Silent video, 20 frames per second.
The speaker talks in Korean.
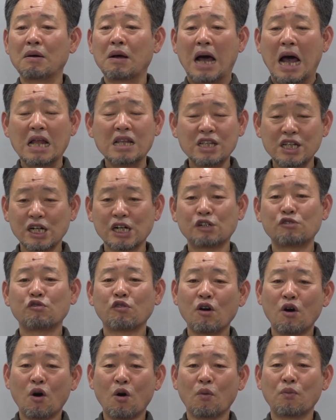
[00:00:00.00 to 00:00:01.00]
안 찍을
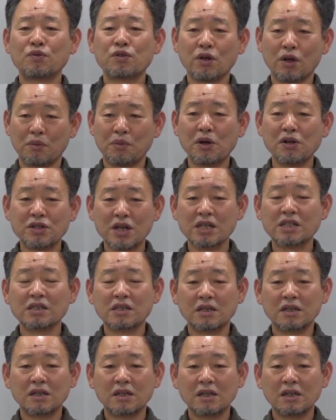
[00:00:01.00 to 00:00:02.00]
수가 없어요. 별
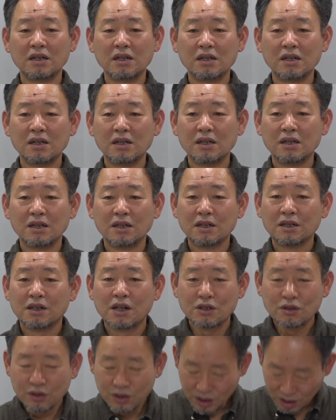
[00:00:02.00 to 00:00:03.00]
사진을.
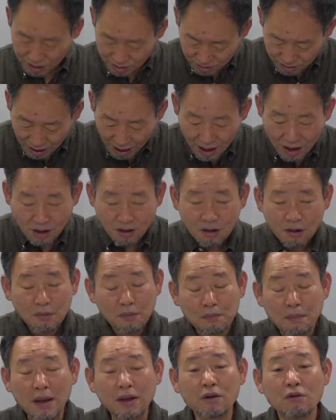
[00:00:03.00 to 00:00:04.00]
그래서 이제 그
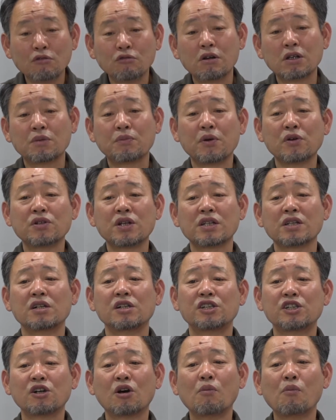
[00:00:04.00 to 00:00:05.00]
계류를 배경으로 해서 별
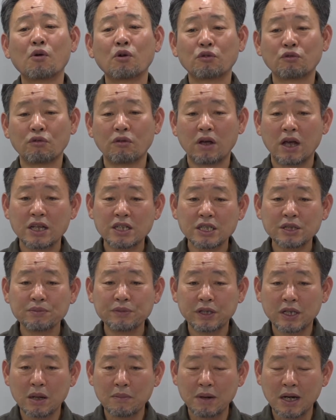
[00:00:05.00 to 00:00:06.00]
사진을 찍어보기도
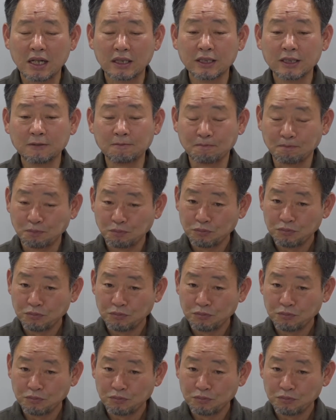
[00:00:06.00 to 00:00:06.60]
했습니다만은